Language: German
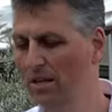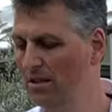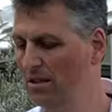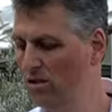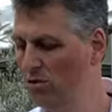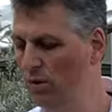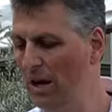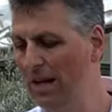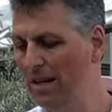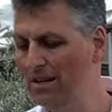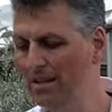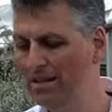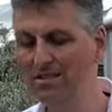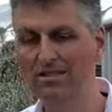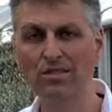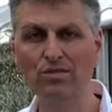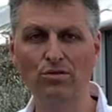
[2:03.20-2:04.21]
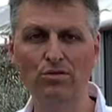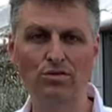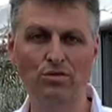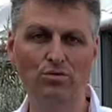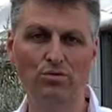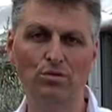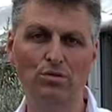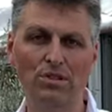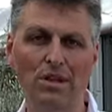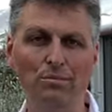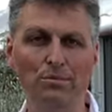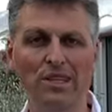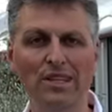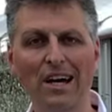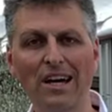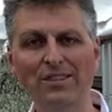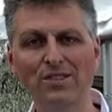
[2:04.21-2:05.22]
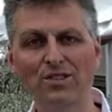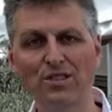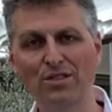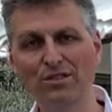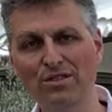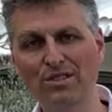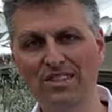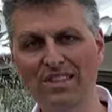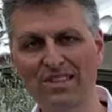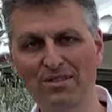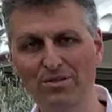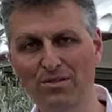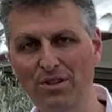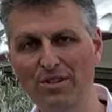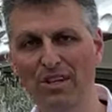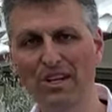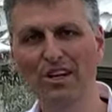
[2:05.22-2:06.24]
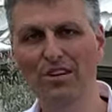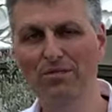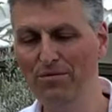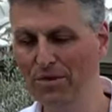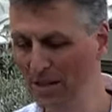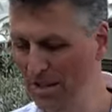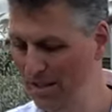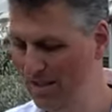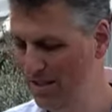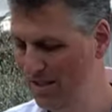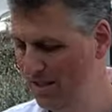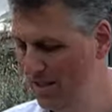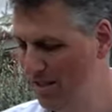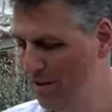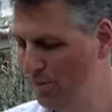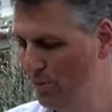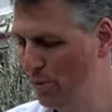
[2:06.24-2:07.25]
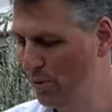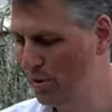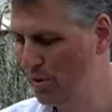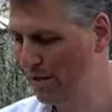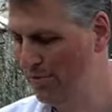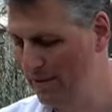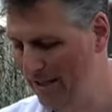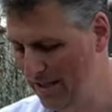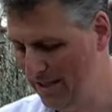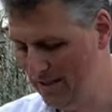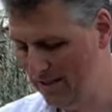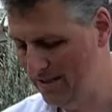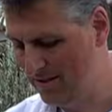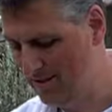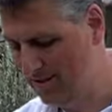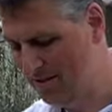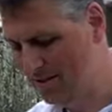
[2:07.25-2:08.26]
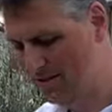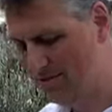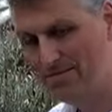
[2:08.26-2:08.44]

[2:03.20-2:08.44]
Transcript: nicht so hackelig sind und so ja, mechanisch aussehen, sondern wirklich butterweich dann sind.